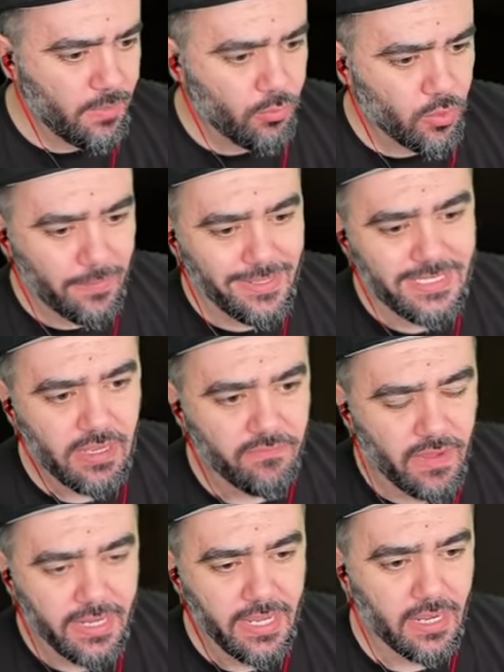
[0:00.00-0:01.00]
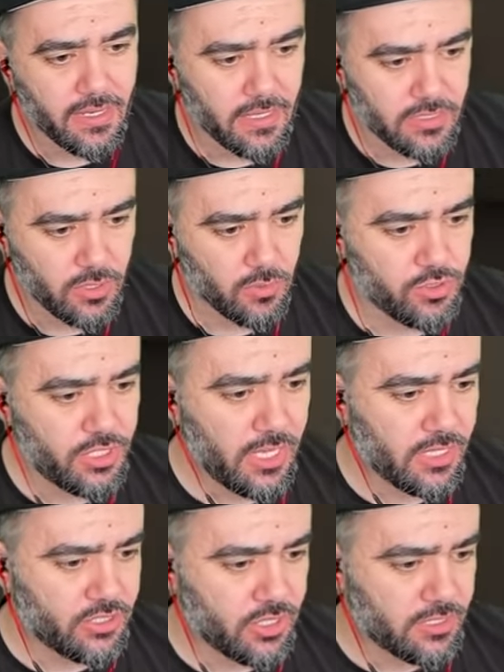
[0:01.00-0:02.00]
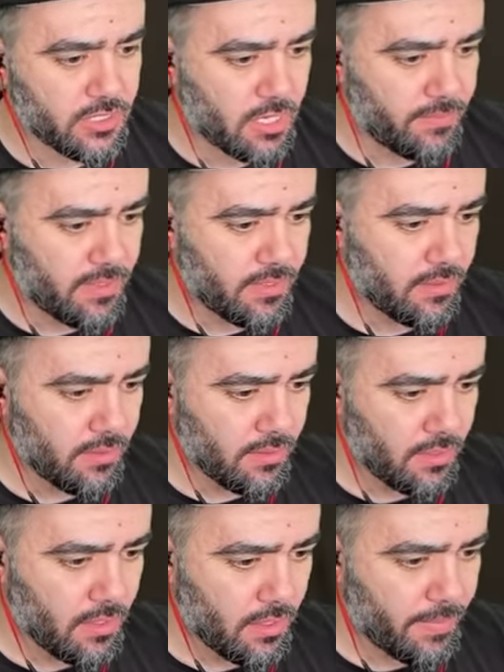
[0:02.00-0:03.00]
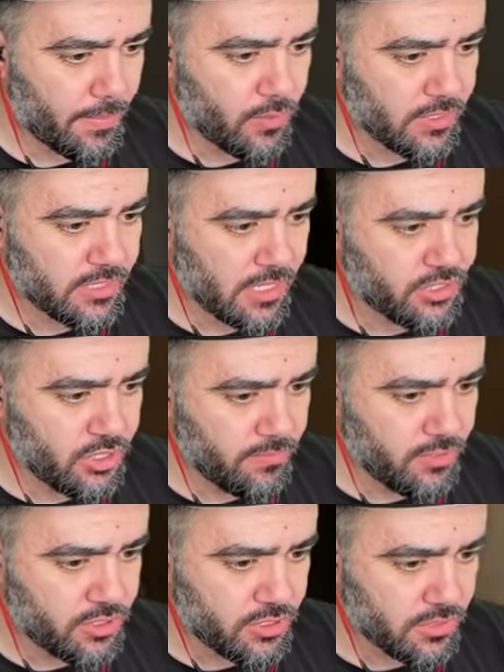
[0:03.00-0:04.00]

bir bulabilsem var ya arkadaşlar o şey açılacak ama. Bak burası açılmış.